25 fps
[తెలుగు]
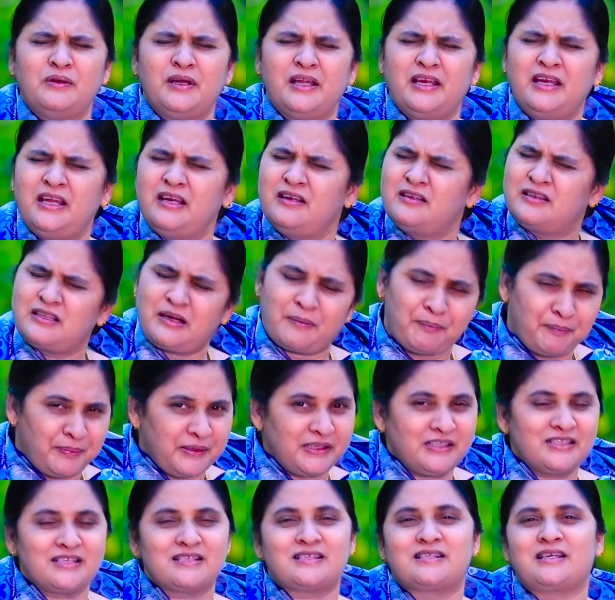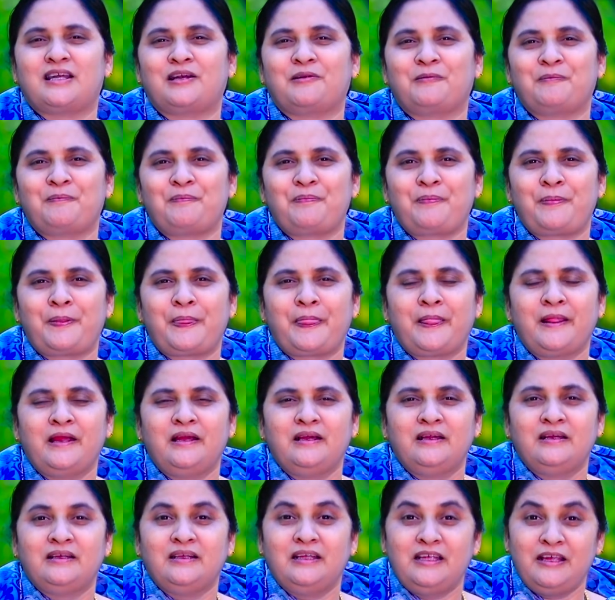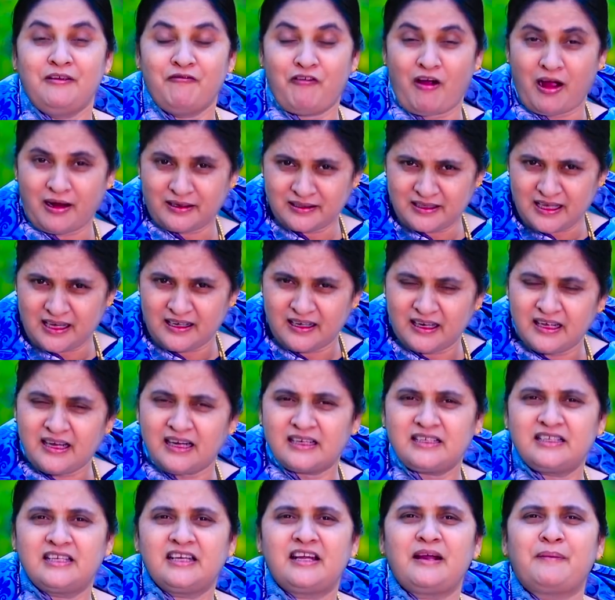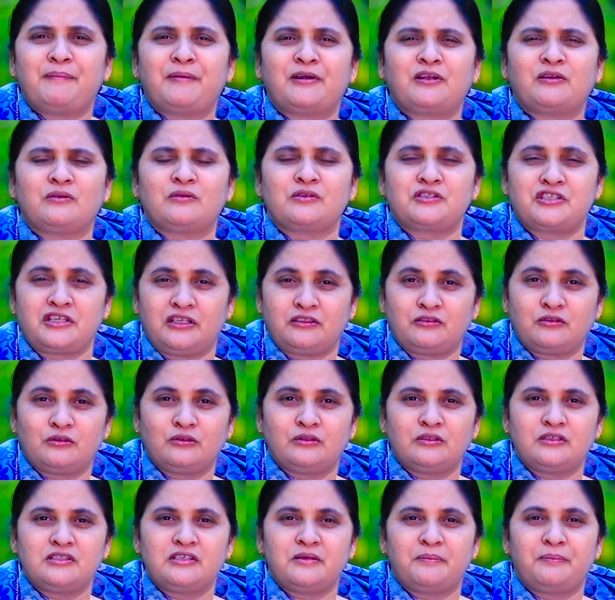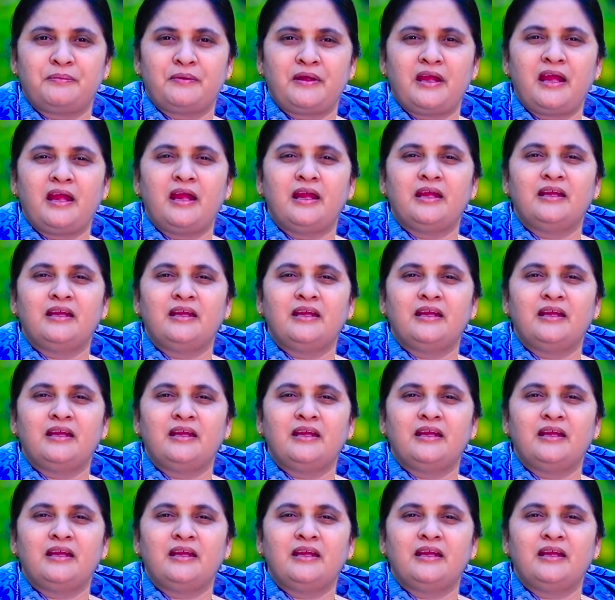నుండి నిన్ను తప్పించేశాడు ఈ వాగ్దానాన్ని గట్టిగా పట్టుకో శత్రువుతో చెప్పు ఏ